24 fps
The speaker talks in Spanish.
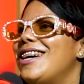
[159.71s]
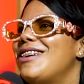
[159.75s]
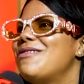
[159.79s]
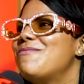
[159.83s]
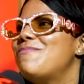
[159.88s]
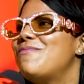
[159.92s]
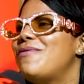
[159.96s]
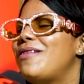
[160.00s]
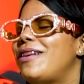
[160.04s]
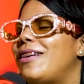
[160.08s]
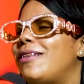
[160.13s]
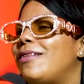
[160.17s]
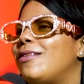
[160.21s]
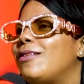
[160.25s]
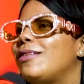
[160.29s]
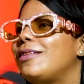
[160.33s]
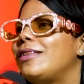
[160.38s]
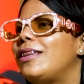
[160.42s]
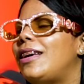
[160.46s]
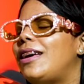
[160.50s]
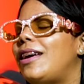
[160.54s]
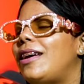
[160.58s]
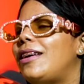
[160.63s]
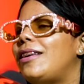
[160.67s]
años? bueno,
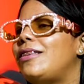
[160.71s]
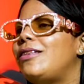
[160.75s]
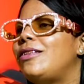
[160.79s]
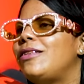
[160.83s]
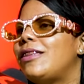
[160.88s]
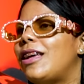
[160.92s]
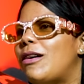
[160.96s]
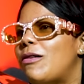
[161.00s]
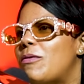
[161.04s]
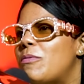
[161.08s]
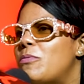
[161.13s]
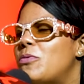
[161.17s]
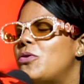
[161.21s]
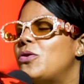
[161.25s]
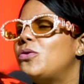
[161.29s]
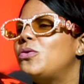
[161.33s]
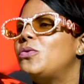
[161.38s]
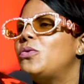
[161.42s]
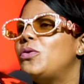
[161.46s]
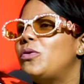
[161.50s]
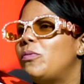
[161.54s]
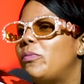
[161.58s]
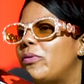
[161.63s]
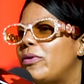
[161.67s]
estábamos en
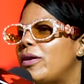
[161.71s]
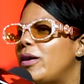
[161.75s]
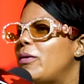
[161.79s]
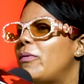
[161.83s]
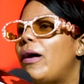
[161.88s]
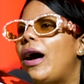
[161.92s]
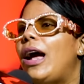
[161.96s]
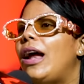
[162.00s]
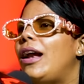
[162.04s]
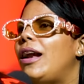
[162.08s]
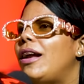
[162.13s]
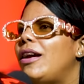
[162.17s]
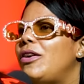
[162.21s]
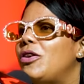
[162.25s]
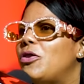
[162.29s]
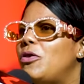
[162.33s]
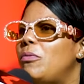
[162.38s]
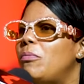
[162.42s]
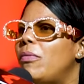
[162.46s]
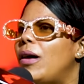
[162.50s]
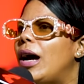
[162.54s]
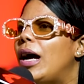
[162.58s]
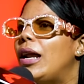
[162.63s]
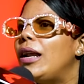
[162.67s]
un grupo de baile
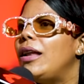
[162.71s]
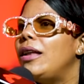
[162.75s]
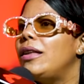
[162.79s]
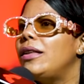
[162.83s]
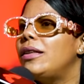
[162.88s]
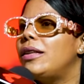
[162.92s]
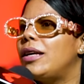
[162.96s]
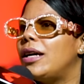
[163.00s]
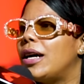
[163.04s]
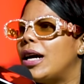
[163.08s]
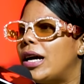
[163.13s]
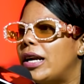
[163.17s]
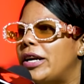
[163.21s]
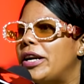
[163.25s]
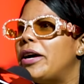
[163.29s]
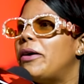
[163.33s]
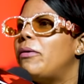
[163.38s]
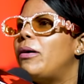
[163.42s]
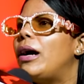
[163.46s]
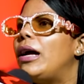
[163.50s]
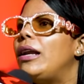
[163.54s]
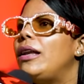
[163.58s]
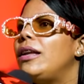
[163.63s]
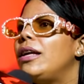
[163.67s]
normal, de
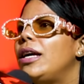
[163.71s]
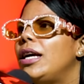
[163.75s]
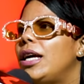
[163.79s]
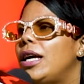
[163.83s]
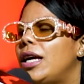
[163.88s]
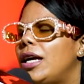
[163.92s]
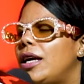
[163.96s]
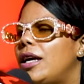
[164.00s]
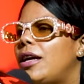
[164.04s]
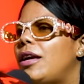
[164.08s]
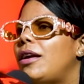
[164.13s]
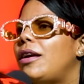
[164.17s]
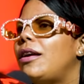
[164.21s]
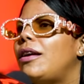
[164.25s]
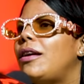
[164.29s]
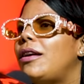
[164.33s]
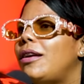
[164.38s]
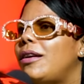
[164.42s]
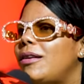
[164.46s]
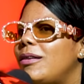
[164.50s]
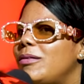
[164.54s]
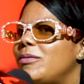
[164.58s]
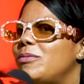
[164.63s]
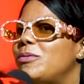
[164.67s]
carnaval,
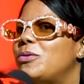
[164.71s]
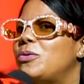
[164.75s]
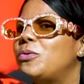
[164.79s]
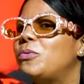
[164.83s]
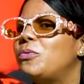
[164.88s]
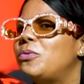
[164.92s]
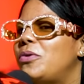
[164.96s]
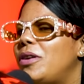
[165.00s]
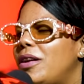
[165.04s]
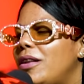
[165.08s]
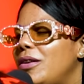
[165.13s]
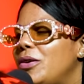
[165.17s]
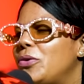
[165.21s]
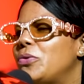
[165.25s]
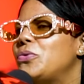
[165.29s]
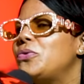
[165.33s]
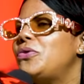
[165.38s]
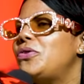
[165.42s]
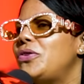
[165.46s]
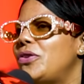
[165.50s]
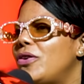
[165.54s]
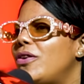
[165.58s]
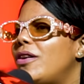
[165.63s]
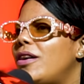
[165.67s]
y hubo una
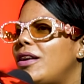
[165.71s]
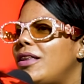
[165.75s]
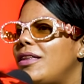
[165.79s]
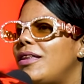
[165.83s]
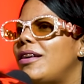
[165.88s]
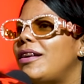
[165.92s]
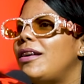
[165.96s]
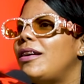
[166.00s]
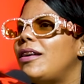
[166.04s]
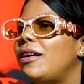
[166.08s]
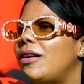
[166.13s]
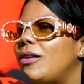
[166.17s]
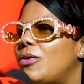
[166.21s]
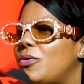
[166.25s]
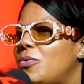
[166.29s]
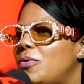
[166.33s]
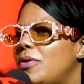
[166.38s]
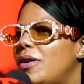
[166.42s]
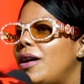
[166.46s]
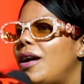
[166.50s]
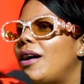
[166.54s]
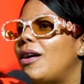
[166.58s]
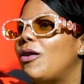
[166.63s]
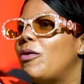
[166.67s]
discusión entre
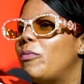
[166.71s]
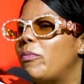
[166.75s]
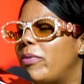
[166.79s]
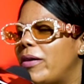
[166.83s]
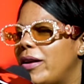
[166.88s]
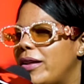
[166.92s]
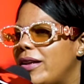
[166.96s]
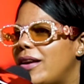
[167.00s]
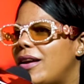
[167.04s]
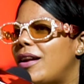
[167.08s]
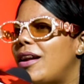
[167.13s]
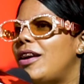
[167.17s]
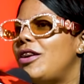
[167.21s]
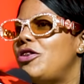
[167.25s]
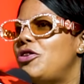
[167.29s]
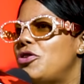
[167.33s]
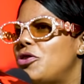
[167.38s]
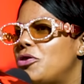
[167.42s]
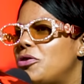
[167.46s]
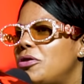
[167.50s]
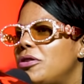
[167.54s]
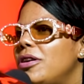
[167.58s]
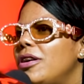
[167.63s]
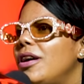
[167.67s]
una compañera y
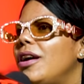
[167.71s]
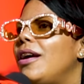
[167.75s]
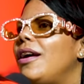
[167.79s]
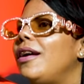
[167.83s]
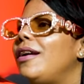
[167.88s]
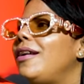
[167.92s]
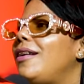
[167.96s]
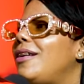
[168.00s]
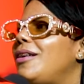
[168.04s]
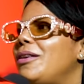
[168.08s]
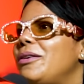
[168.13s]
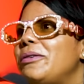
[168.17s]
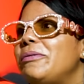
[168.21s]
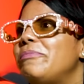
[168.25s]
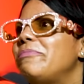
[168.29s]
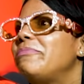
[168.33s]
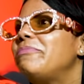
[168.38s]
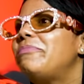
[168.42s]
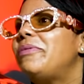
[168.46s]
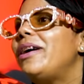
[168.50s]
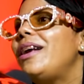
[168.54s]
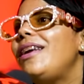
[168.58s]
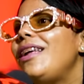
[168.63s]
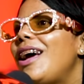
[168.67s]
yo y
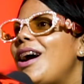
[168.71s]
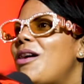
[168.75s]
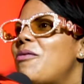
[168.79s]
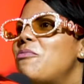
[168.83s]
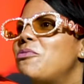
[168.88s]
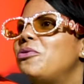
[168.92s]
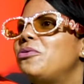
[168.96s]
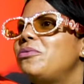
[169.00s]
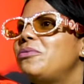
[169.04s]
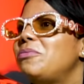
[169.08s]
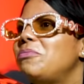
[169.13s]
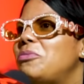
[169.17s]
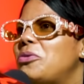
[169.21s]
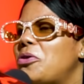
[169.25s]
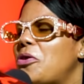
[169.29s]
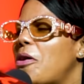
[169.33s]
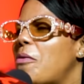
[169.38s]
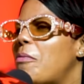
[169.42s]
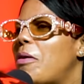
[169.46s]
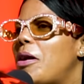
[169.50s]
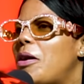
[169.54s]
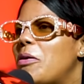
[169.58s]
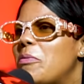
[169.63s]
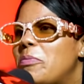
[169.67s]
peleamos, nos
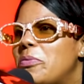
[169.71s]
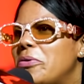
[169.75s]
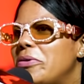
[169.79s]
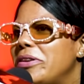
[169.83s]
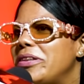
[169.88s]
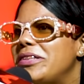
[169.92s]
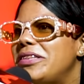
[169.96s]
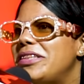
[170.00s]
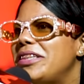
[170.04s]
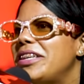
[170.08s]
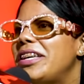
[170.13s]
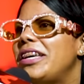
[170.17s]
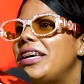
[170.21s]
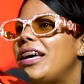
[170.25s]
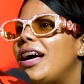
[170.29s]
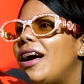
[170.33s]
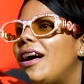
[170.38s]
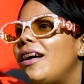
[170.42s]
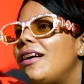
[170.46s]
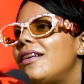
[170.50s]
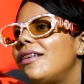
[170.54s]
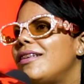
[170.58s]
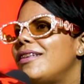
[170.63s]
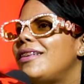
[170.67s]
llamaron los policías
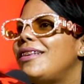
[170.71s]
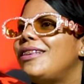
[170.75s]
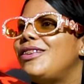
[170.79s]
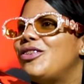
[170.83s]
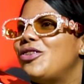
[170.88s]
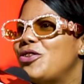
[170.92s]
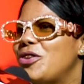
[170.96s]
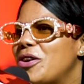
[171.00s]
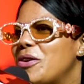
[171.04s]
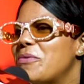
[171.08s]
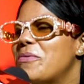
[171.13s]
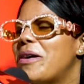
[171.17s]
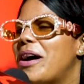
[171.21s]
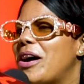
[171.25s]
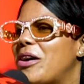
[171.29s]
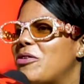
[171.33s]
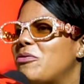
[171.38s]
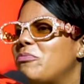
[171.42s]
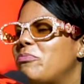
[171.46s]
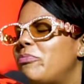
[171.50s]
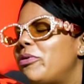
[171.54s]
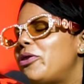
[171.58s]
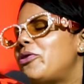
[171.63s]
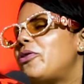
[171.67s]
y nos
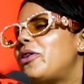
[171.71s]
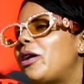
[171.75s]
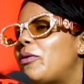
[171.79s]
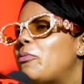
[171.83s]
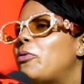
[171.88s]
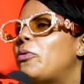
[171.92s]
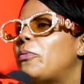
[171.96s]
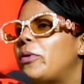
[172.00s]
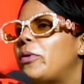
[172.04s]
llevaron, pero éramos